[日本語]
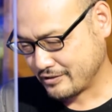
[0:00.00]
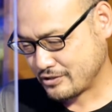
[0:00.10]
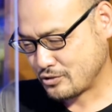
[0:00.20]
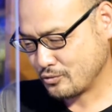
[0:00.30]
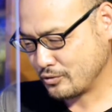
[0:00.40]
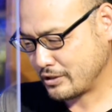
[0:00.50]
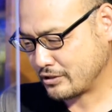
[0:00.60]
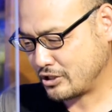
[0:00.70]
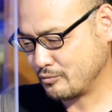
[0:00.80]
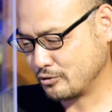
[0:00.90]
そんな
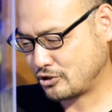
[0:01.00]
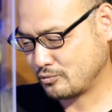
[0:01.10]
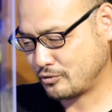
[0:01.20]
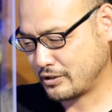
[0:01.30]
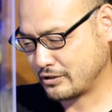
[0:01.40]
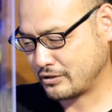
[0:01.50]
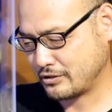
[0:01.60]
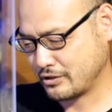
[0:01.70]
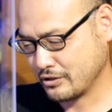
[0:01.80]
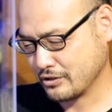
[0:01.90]
気持ちもあっ
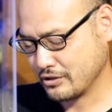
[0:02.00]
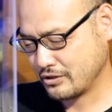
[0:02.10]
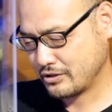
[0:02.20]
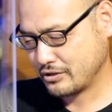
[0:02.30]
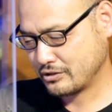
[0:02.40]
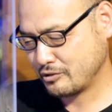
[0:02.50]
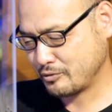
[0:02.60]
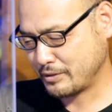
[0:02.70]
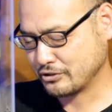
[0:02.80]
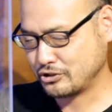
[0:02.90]
て、うん、でも
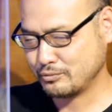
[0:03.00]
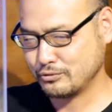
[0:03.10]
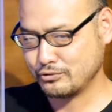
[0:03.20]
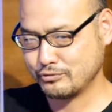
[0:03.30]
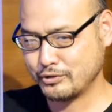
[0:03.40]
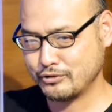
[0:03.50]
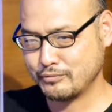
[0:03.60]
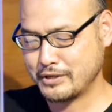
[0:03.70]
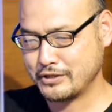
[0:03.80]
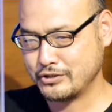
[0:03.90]
まあ自分の目の
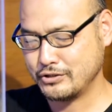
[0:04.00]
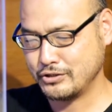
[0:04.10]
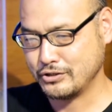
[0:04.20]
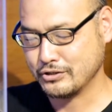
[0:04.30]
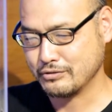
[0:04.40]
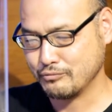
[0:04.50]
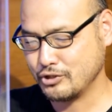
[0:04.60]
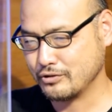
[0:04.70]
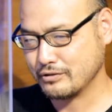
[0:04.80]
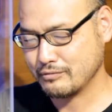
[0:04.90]
周りに、う
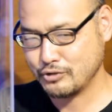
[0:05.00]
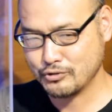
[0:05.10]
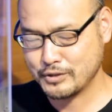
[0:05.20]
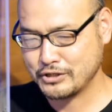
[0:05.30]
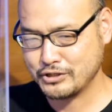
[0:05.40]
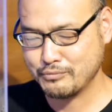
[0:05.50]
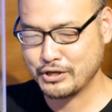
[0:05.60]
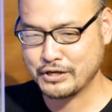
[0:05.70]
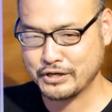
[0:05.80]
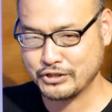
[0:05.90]
ん、身の回りに目
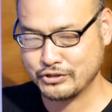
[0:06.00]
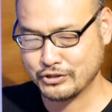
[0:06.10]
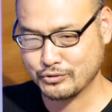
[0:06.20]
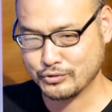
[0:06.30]
がいった時